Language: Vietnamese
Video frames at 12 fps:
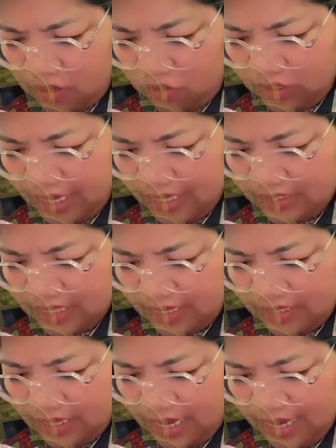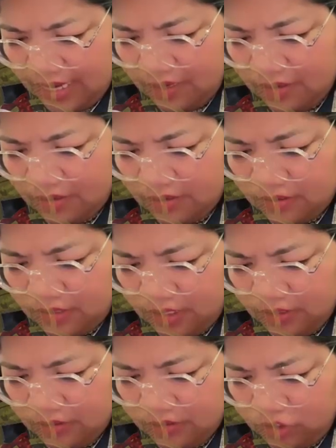lô ta chai kha
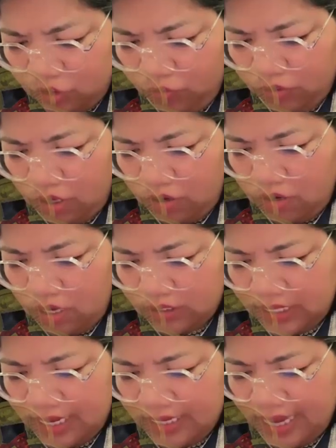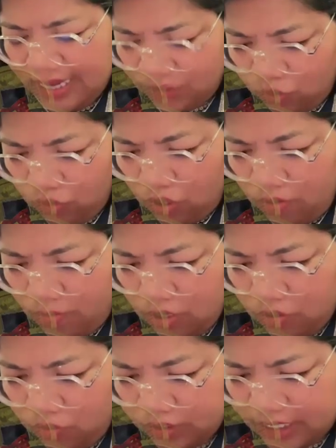nâng chút lọ ta kha chút lọ
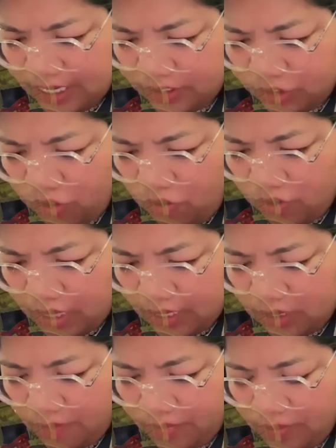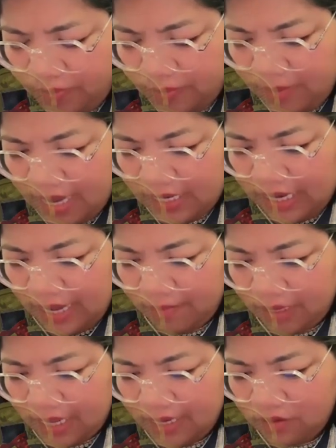bong cua chai cho khẽ đọc nâng bị bạc
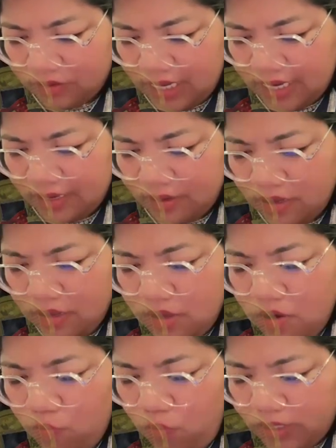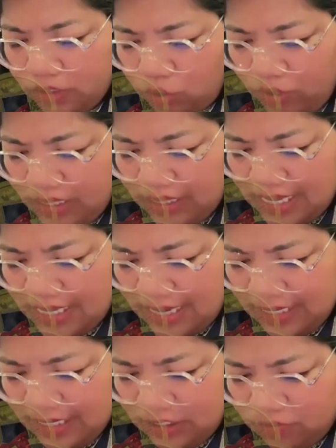khăn mà lên lô ta vót cái tôi nhìn tích
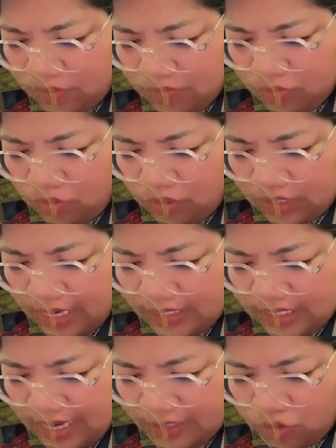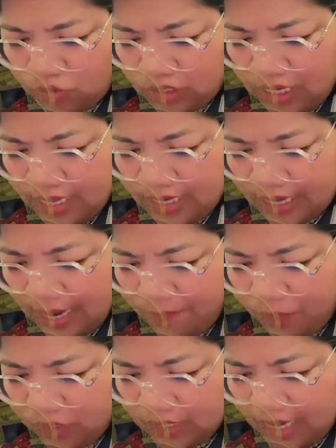chai đấy chụp điệp xu lô ta chạm cho tele cái này
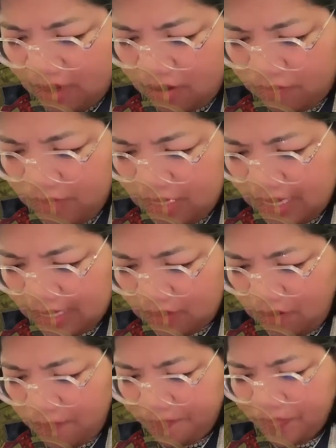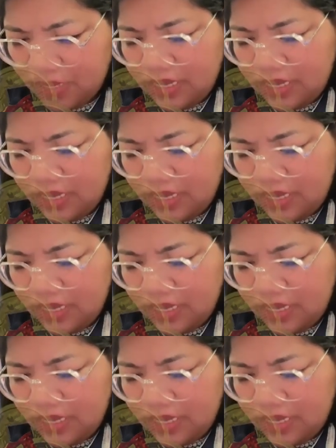em phân tay ọt miên nè tòm